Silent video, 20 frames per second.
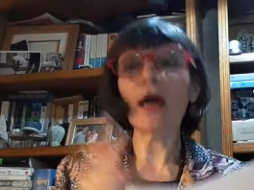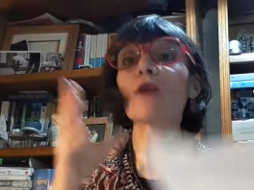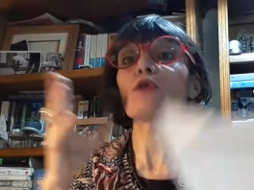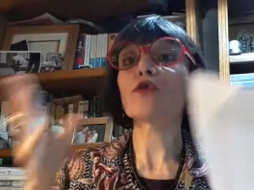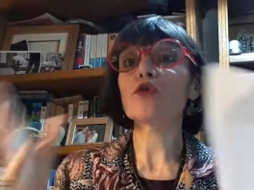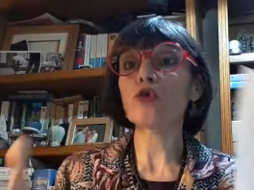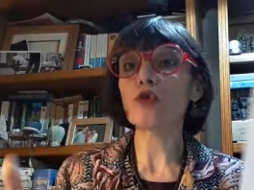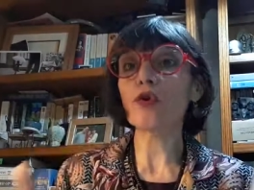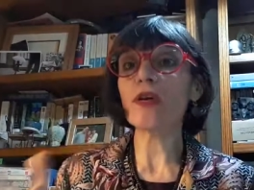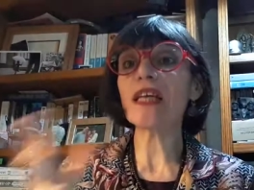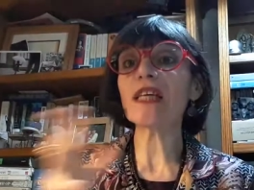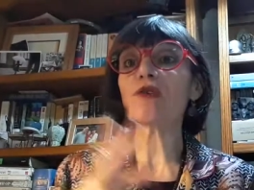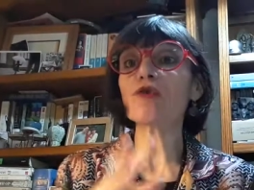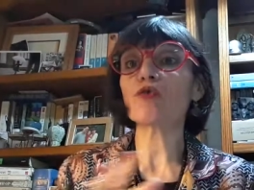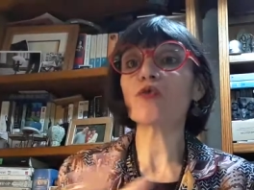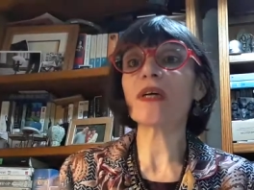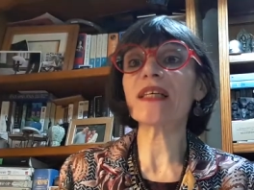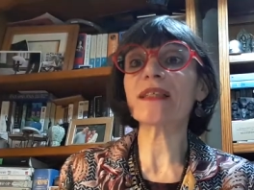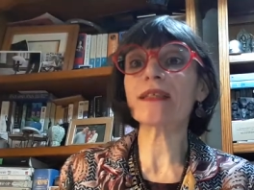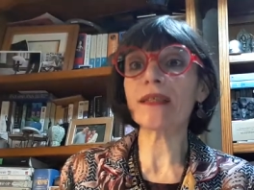Alors je l'ai
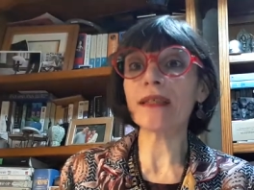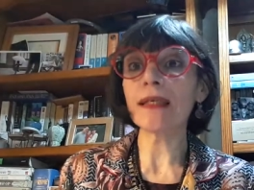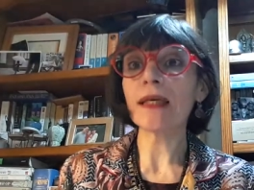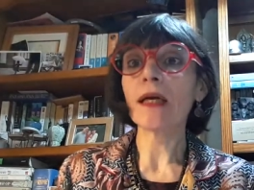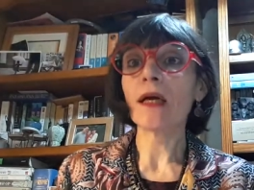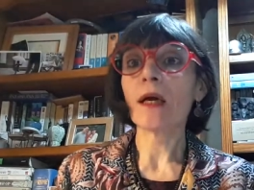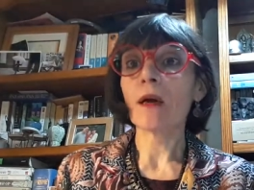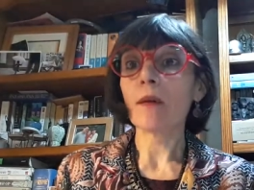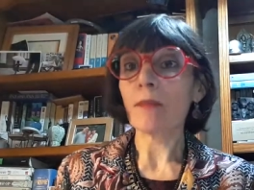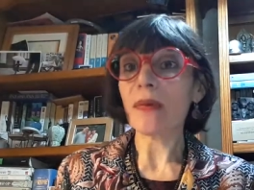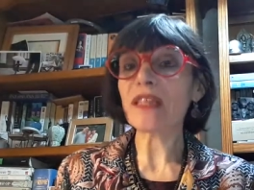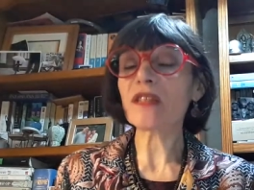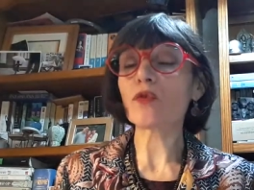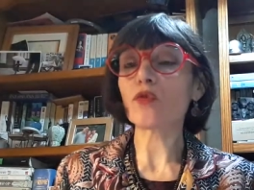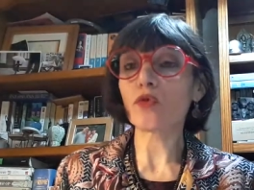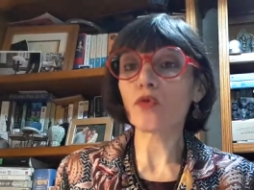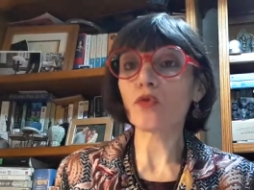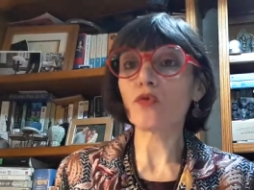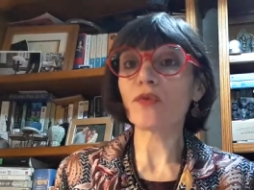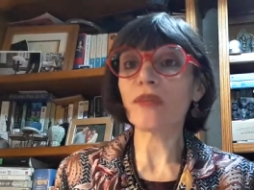choisi parce
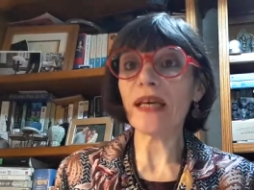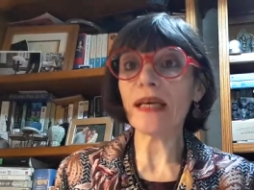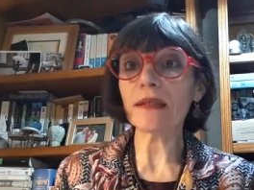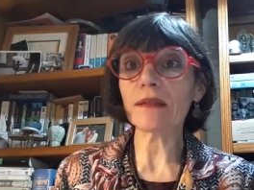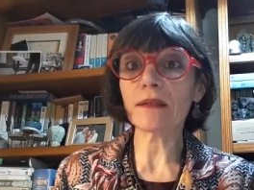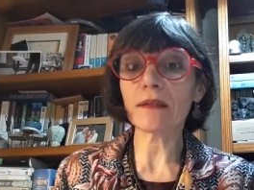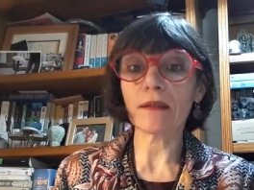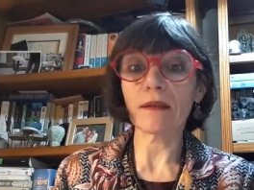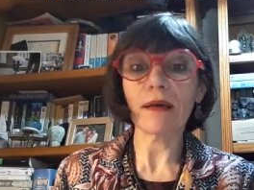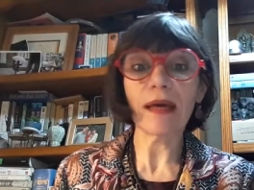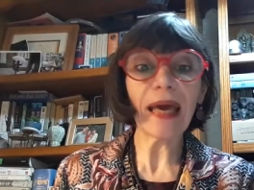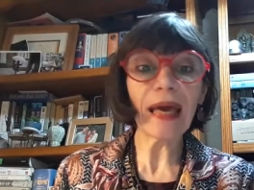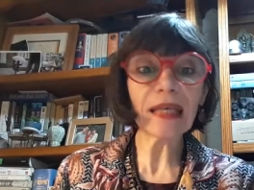que ce texte